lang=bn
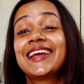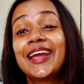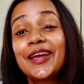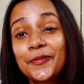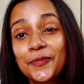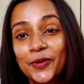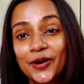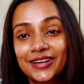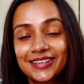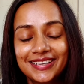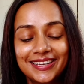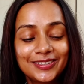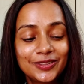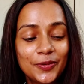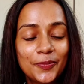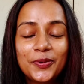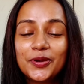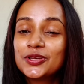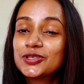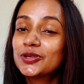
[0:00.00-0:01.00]
সেকেন্ড প্রোডাক্টটা
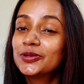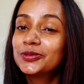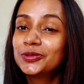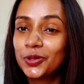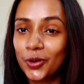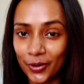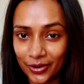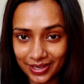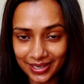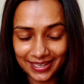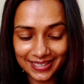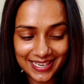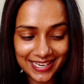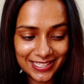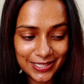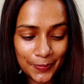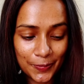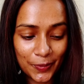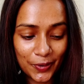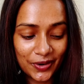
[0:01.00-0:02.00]
কিন্তু ভীষণ দরকারি
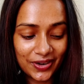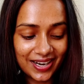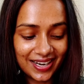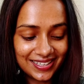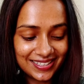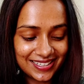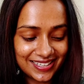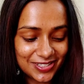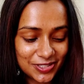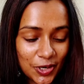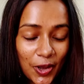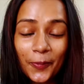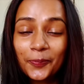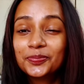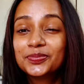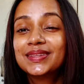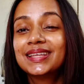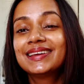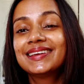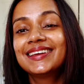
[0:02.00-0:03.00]
একটা প্রোডাক্ট সব
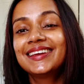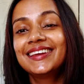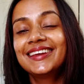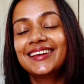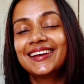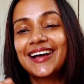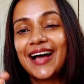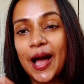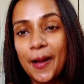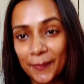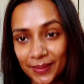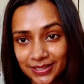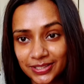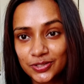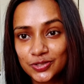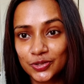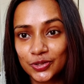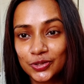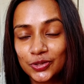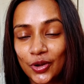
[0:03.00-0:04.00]
থেকে
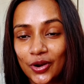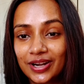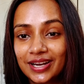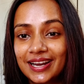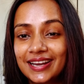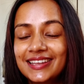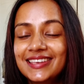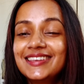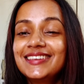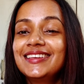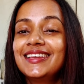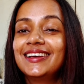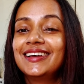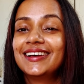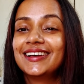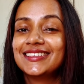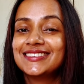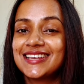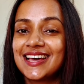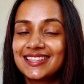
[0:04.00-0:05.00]
আমাদের জন্য দরকারি
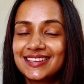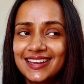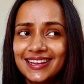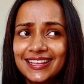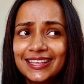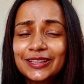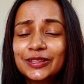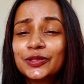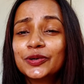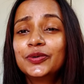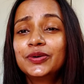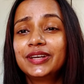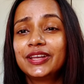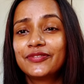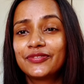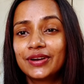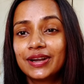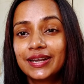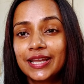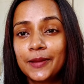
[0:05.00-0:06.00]
যারা কিন্তু
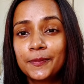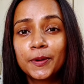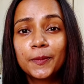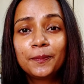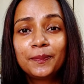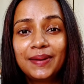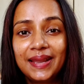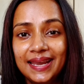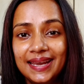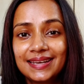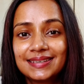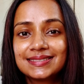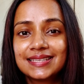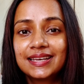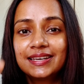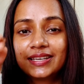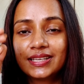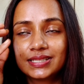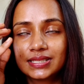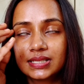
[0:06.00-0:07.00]
ডিফারেন্ট টাইপ অফ প্লেটস
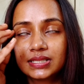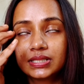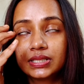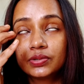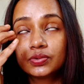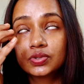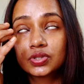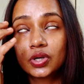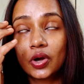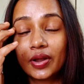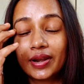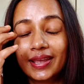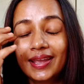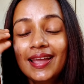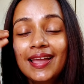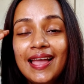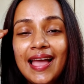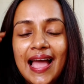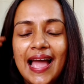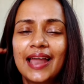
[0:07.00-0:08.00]
অ্যান্ড ডিশেস ইউজ করে
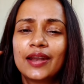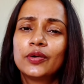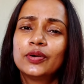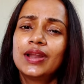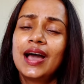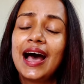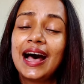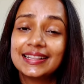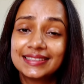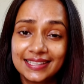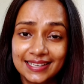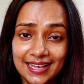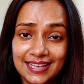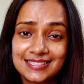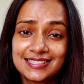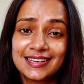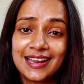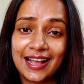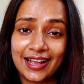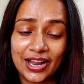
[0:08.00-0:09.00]
অ্যান্ড ওটা হাতের
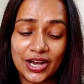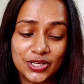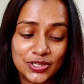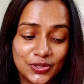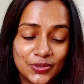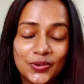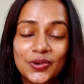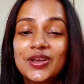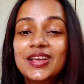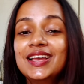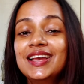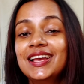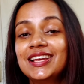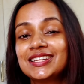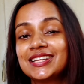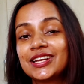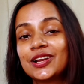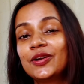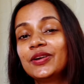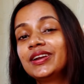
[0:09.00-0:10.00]
কাছে রাখার জন্য
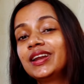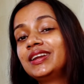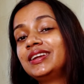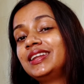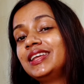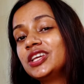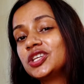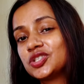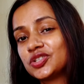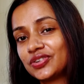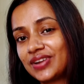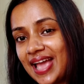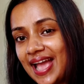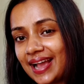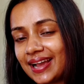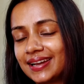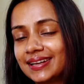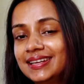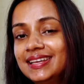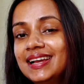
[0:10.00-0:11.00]
সেটা হলো একটা ডিশ
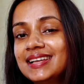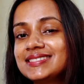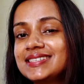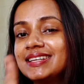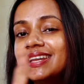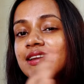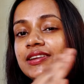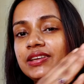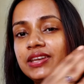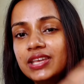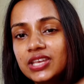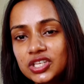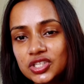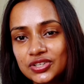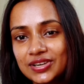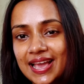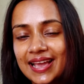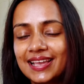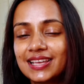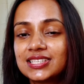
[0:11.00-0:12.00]
র্যাক ঠিক আছে এটা ডিশ
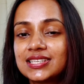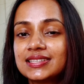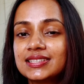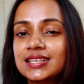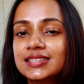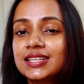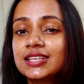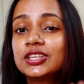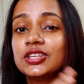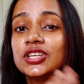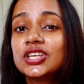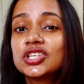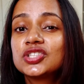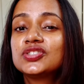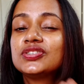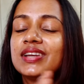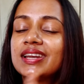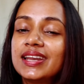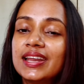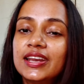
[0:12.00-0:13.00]
র্যাকের সাথে সাথে ডিশ
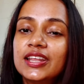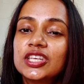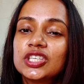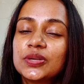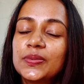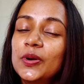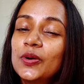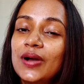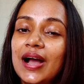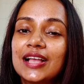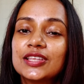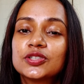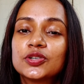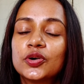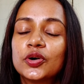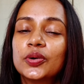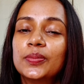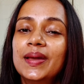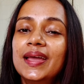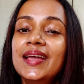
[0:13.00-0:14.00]
ড্রেনার হিসেবেও কাজ
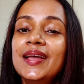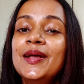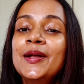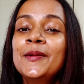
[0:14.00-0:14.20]
করবে